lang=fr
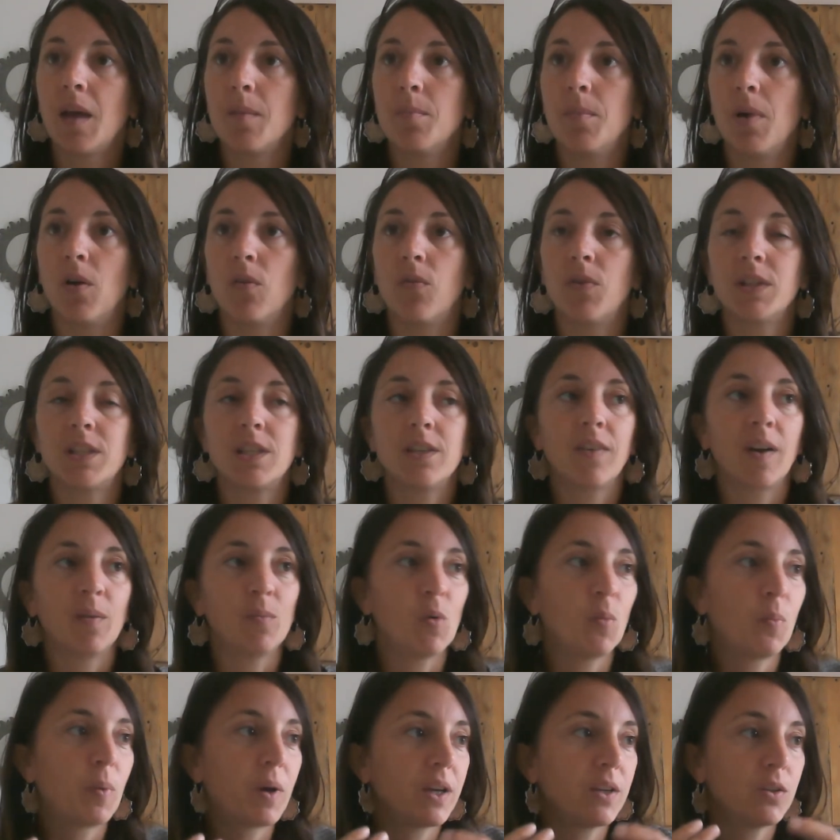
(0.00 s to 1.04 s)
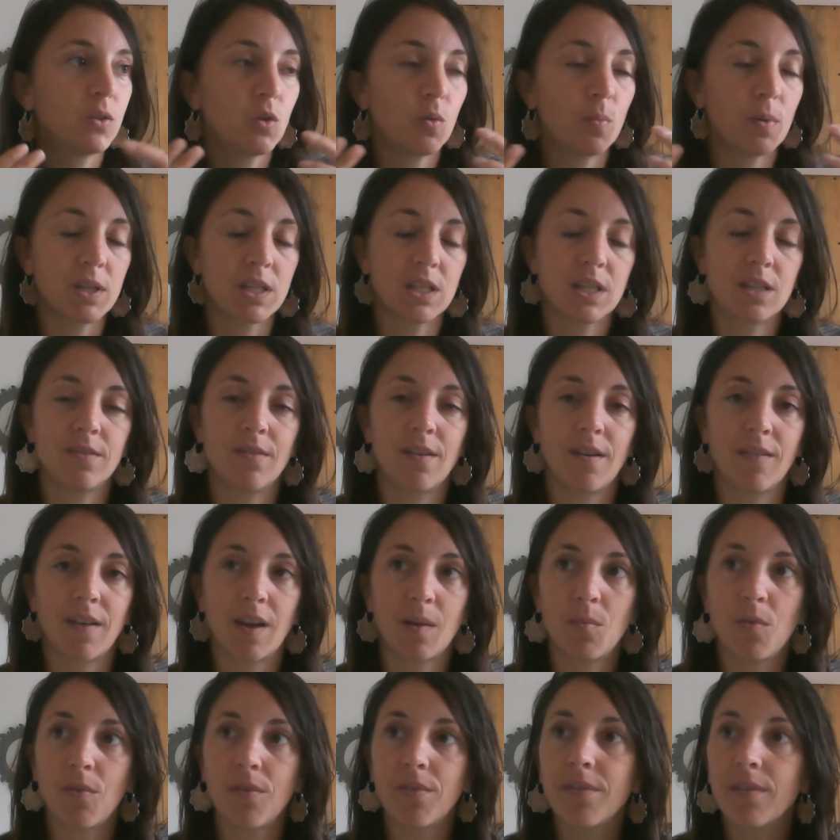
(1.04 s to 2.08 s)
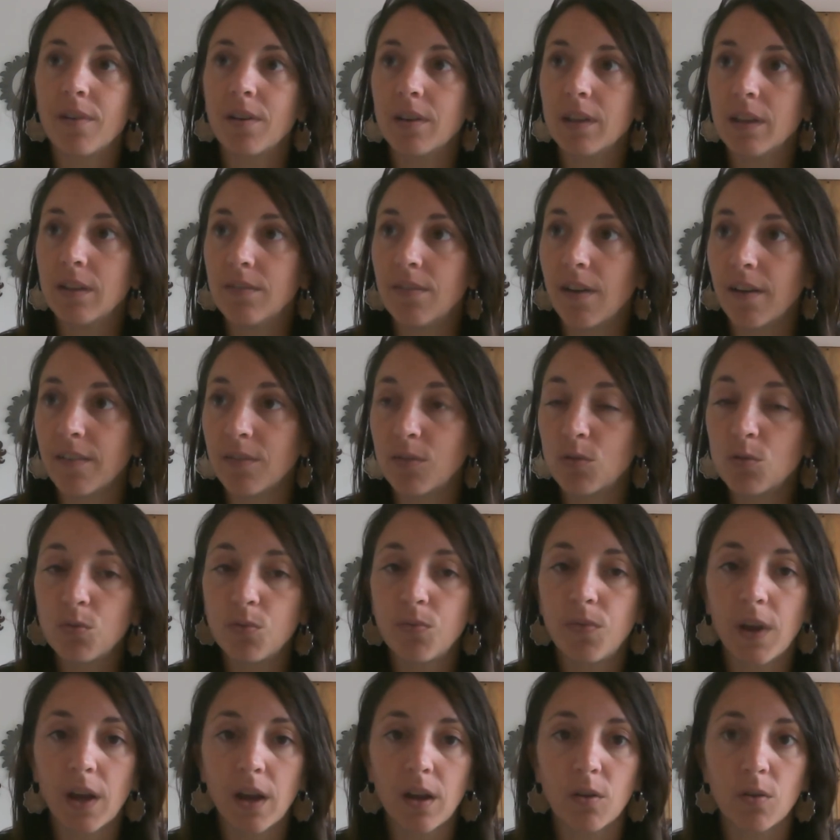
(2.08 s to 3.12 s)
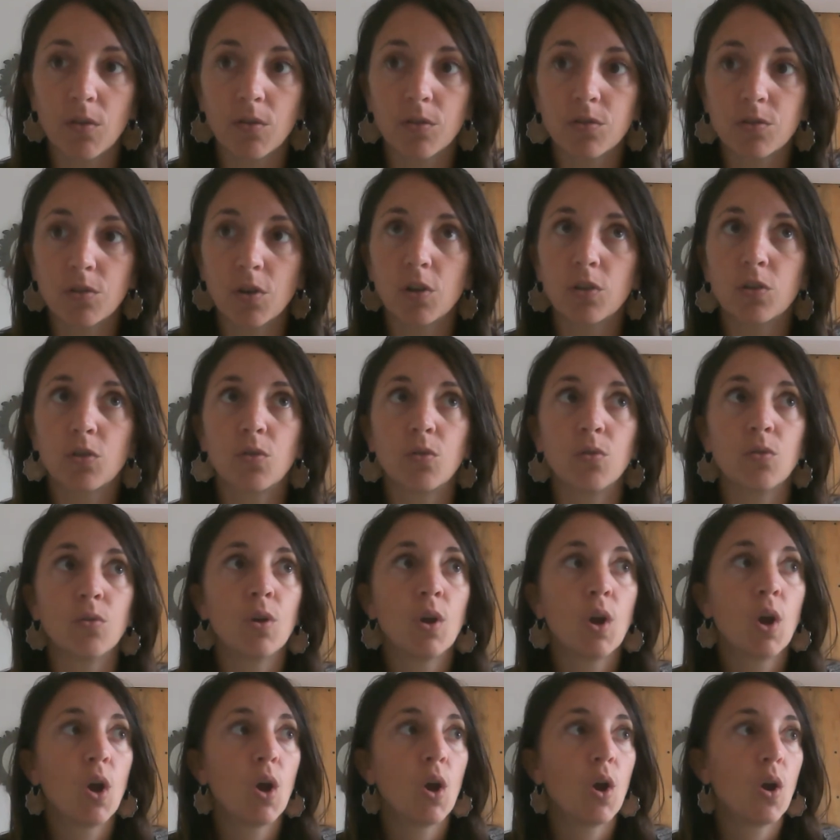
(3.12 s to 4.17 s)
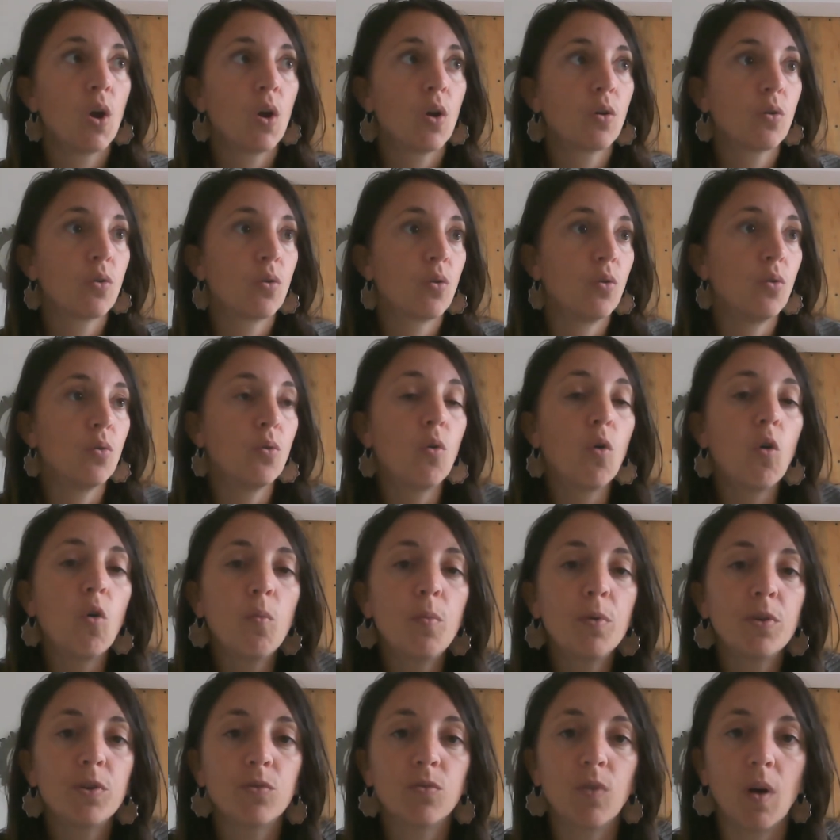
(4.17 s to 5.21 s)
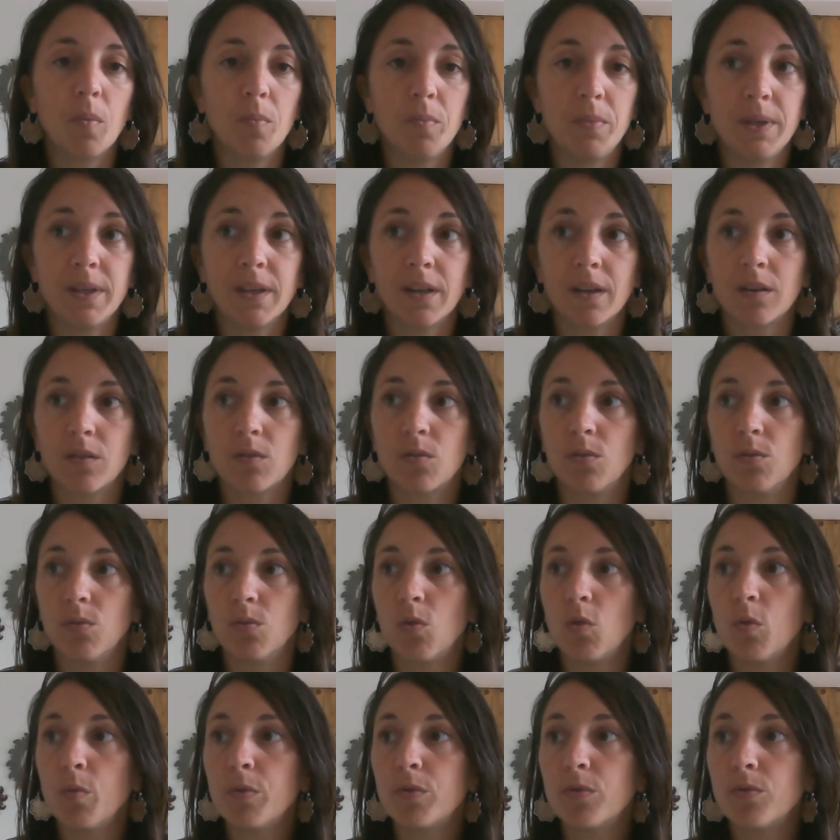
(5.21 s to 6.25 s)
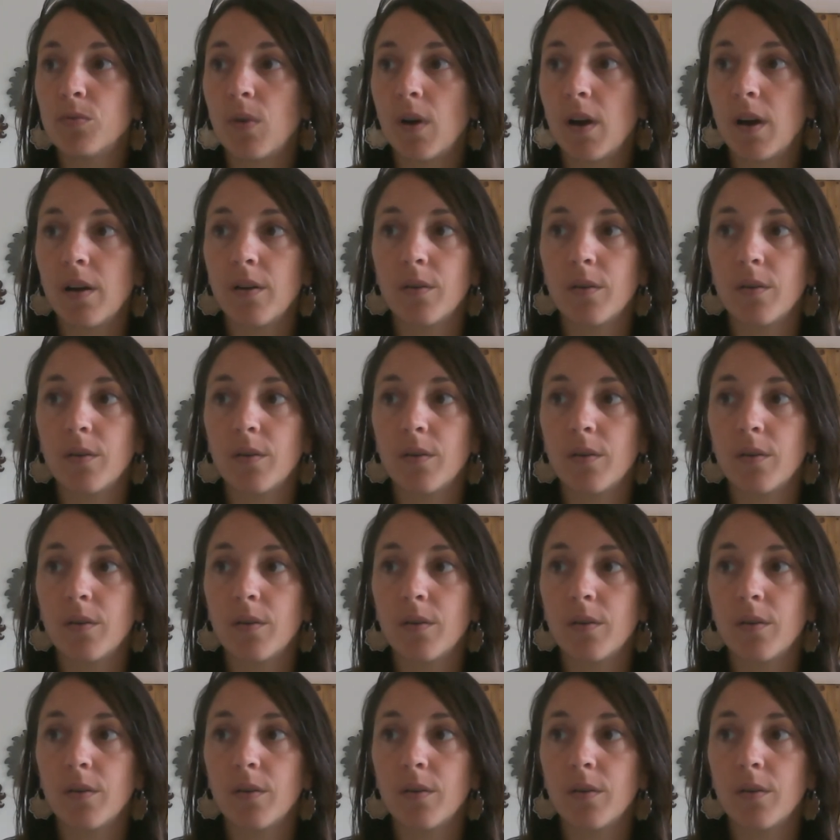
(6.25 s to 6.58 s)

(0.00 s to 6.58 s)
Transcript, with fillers: bah, en fait c'est vraiment précieux parce qu'il va vraiment, il va tout faire en sorte que que le groupe soit bien, que le groupe soit